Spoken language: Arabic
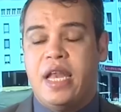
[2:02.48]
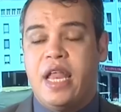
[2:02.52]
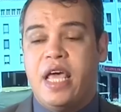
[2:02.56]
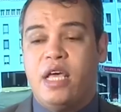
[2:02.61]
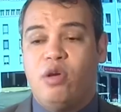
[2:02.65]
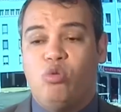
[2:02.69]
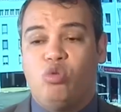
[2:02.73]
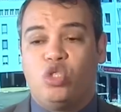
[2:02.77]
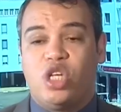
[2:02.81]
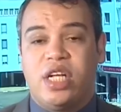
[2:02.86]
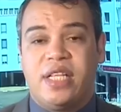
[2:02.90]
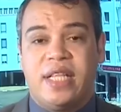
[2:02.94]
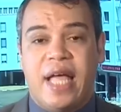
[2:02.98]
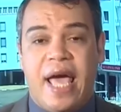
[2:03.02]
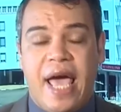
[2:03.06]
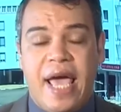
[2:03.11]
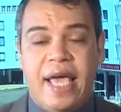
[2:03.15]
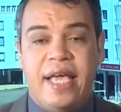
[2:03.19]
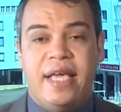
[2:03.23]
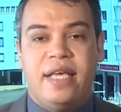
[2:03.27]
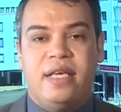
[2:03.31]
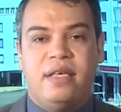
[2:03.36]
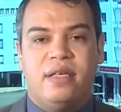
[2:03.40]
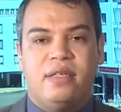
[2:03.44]
لا يوجد
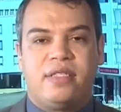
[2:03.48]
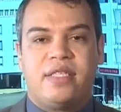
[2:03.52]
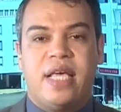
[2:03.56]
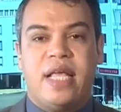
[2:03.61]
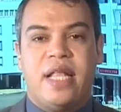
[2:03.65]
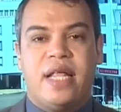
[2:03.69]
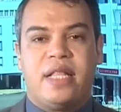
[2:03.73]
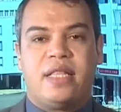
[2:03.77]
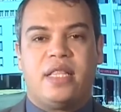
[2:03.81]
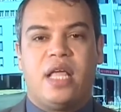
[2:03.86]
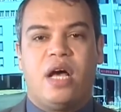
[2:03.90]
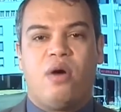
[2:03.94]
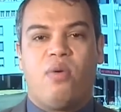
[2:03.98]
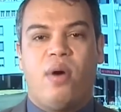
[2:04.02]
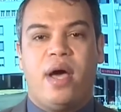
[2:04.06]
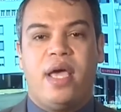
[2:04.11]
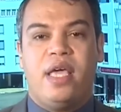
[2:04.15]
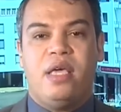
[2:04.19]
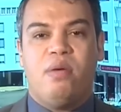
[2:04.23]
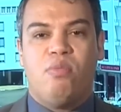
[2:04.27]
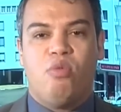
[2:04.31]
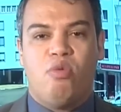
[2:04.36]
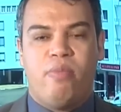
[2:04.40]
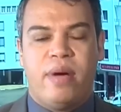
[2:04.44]
أي سند أو
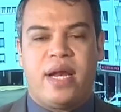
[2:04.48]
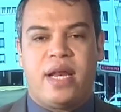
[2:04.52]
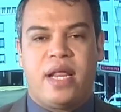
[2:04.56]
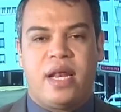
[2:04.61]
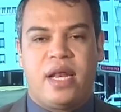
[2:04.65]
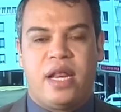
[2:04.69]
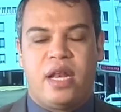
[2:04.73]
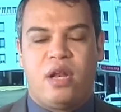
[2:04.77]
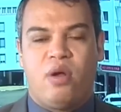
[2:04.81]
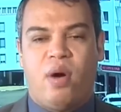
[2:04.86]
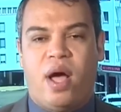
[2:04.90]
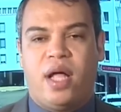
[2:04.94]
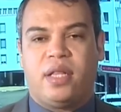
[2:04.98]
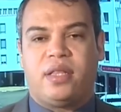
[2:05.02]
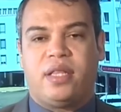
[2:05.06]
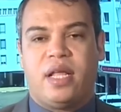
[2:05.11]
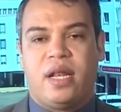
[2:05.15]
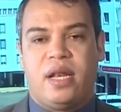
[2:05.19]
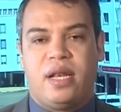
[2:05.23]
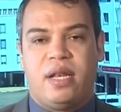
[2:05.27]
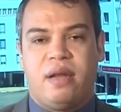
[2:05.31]
أي مبرر لأنه حتى